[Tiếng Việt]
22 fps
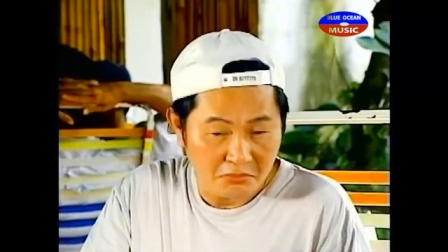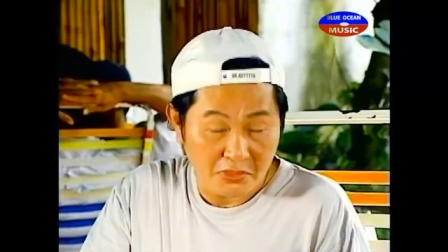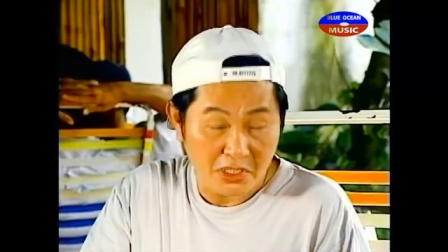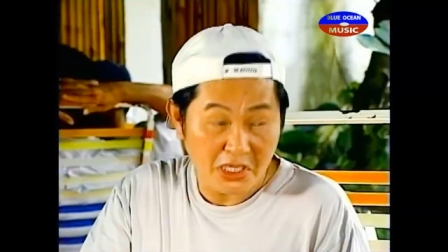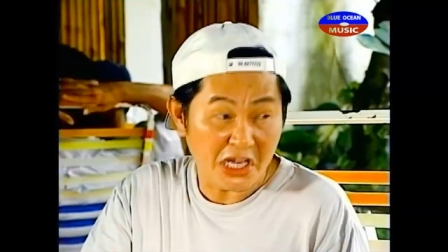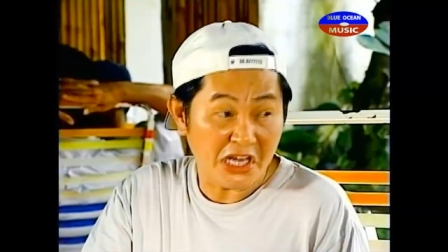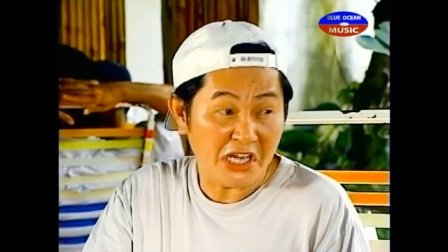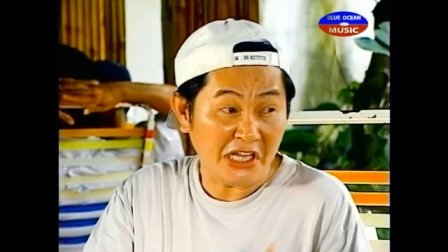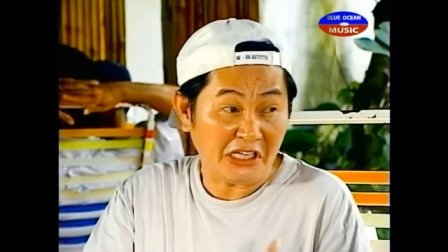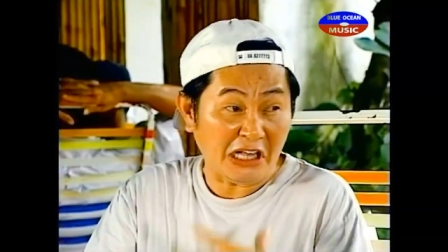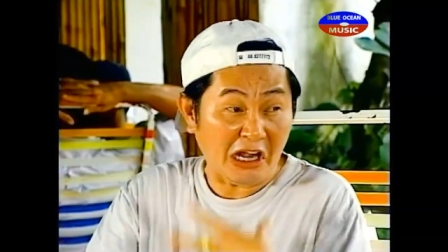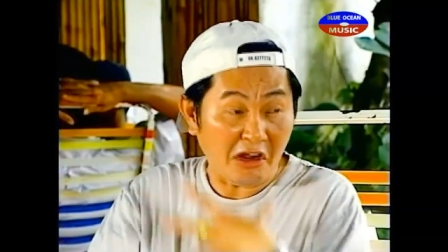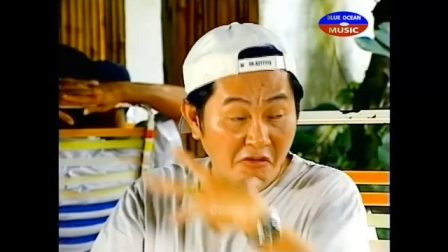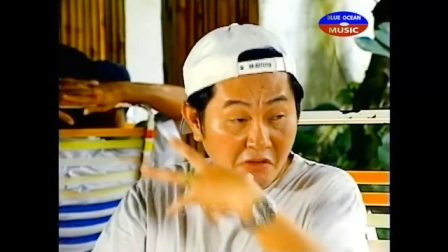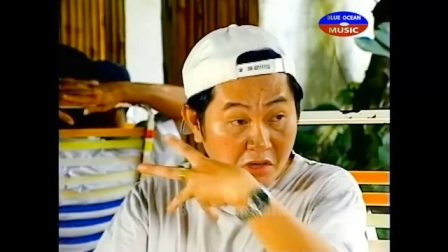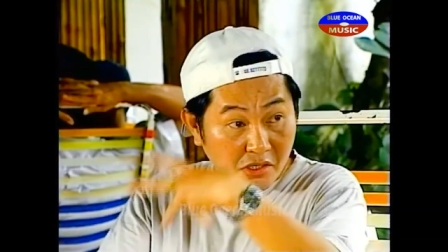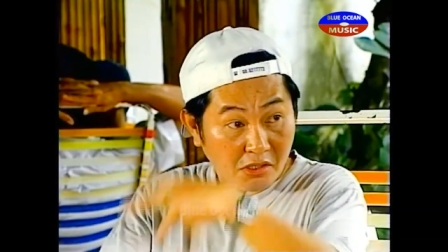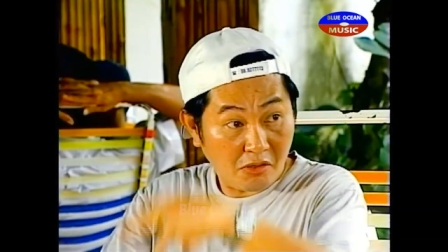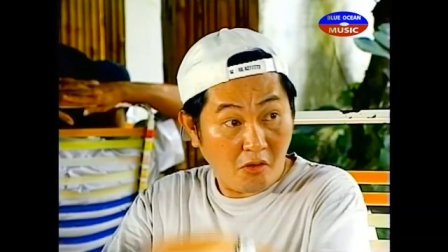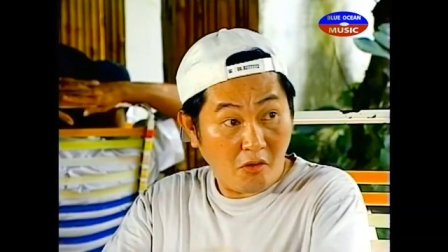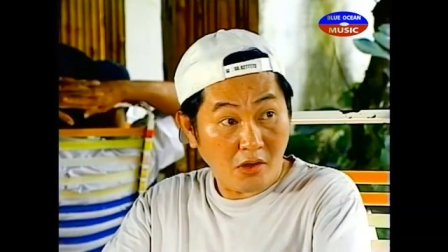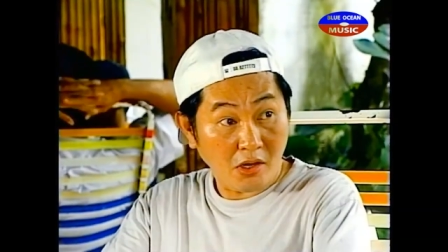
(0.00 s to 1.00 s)
tao là con người
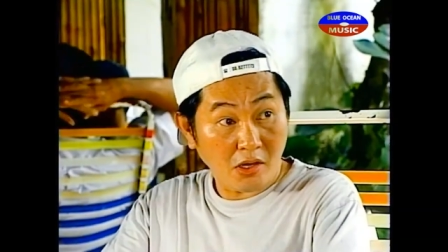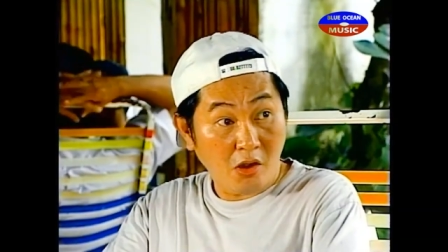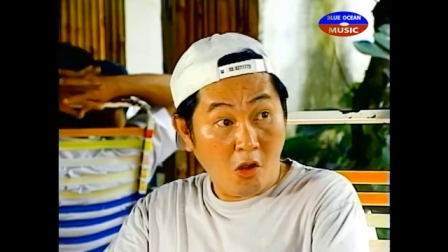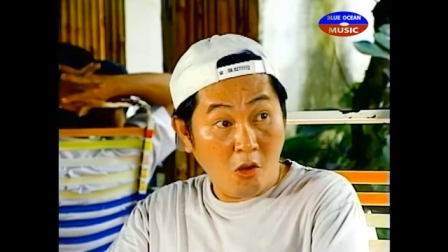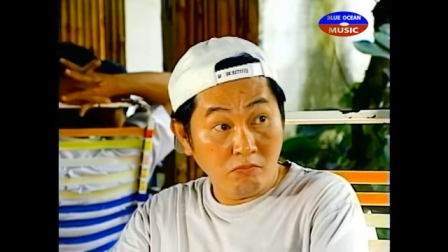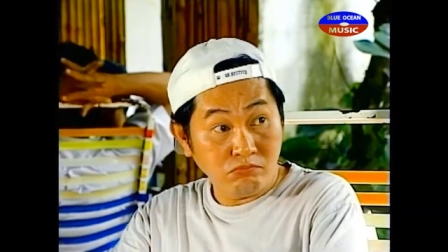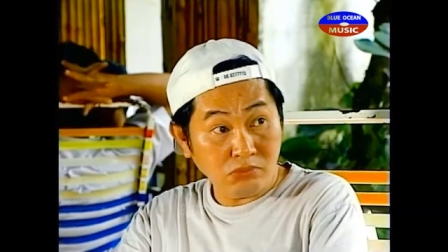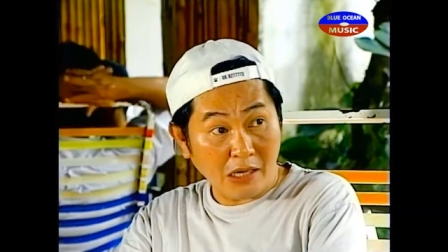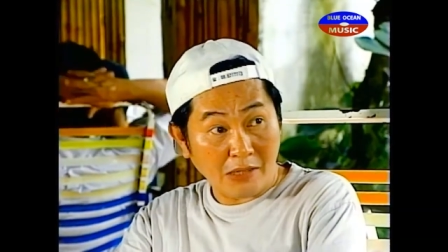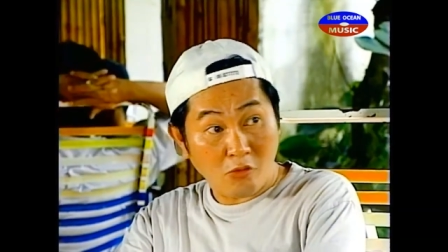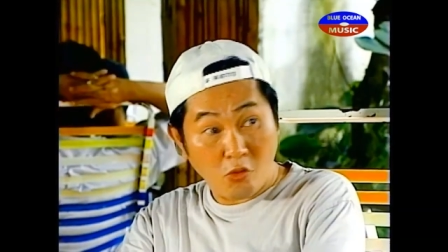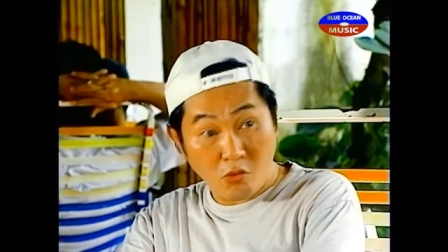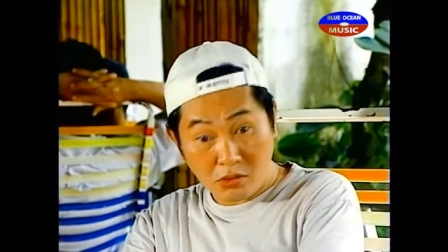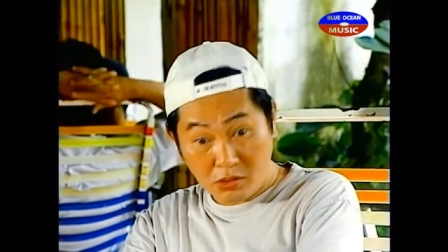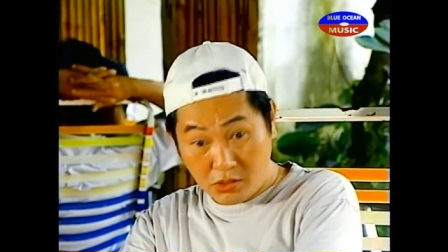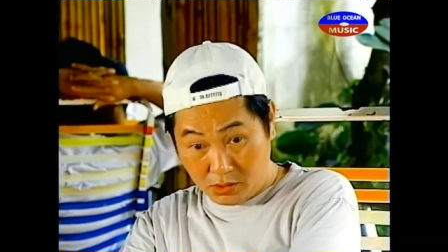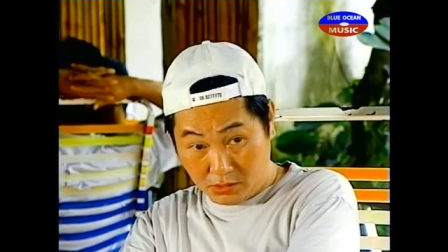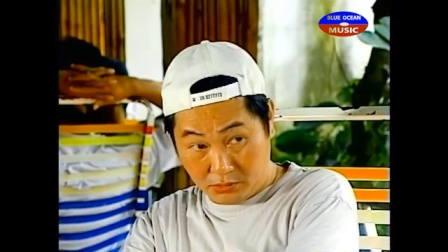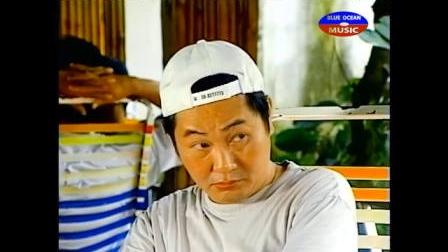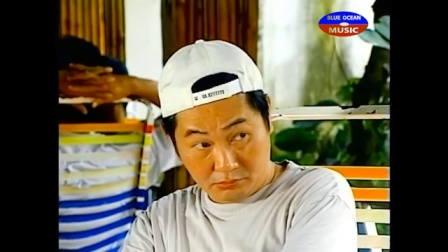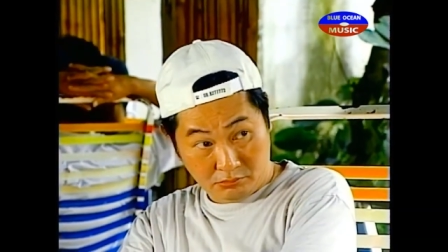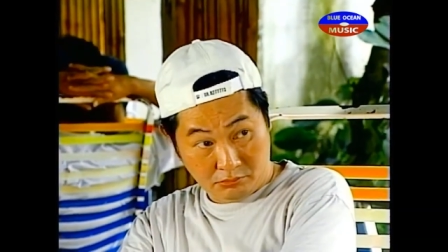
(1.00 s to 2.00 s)
có tâm hồn ăn trực
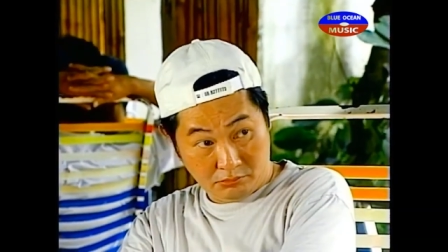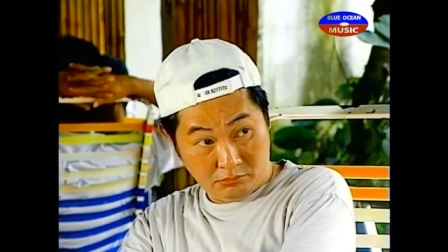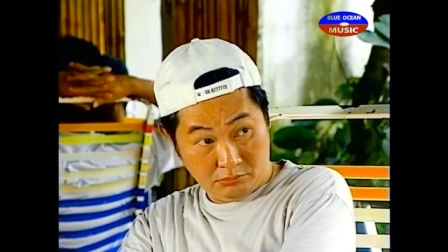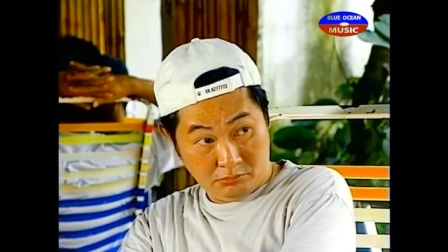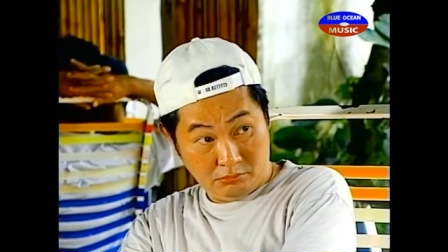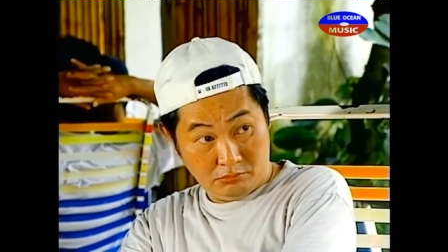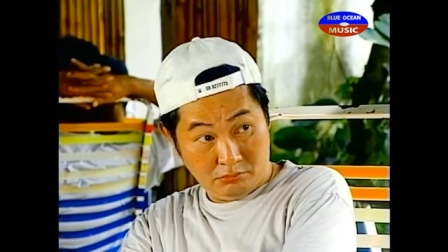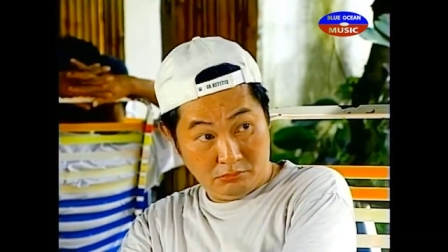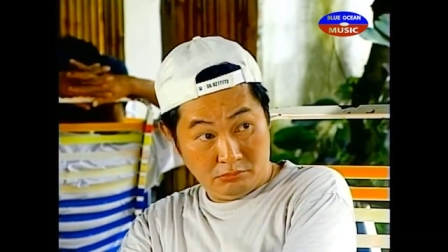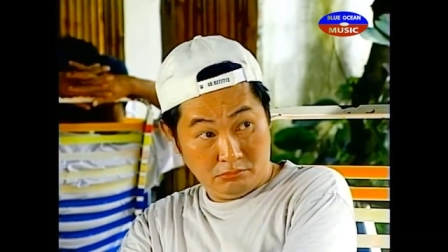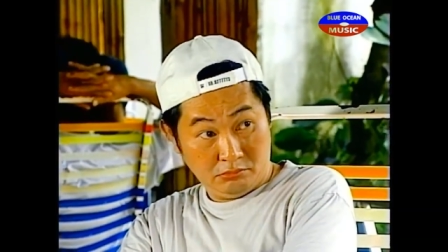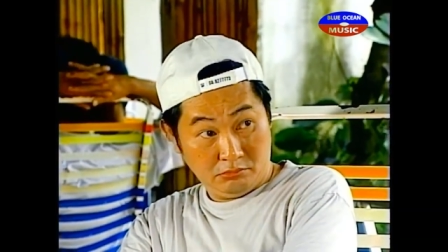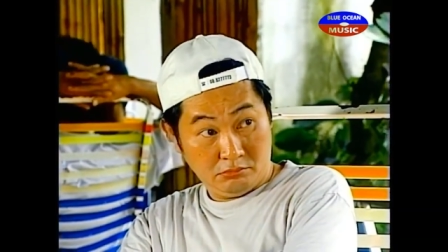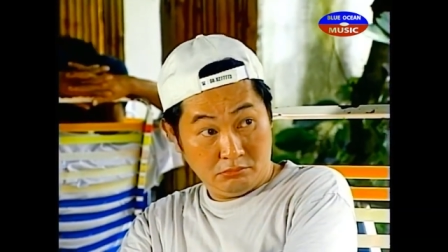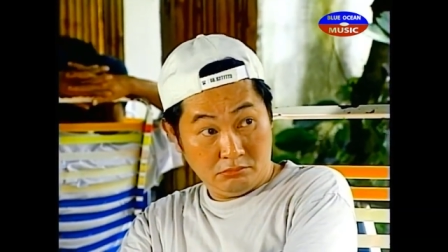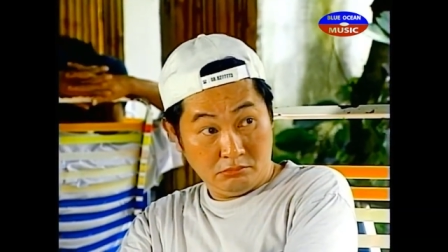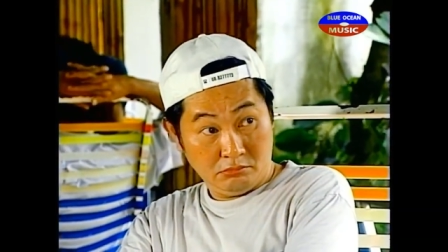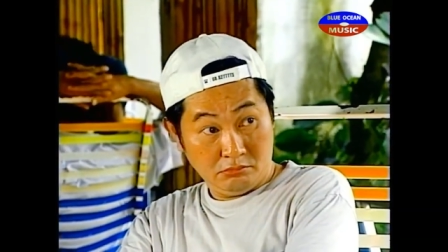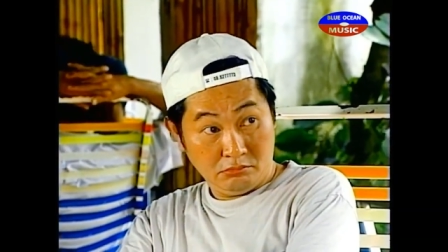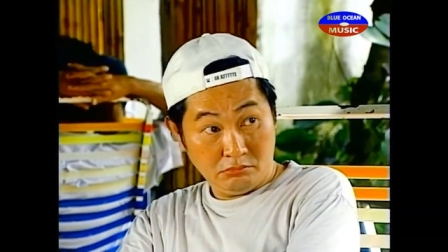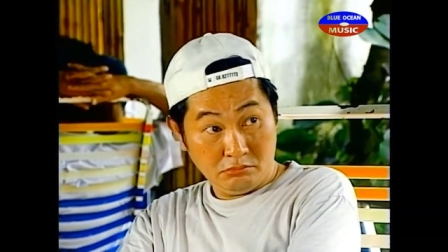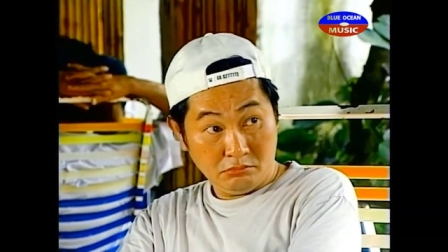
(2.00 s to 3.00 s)
mà. Ừ.
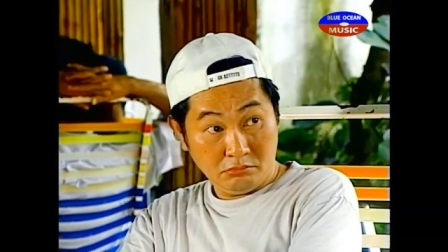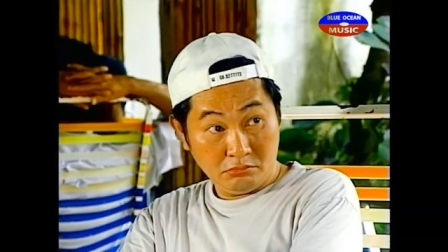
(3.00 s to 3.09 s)
Ừ.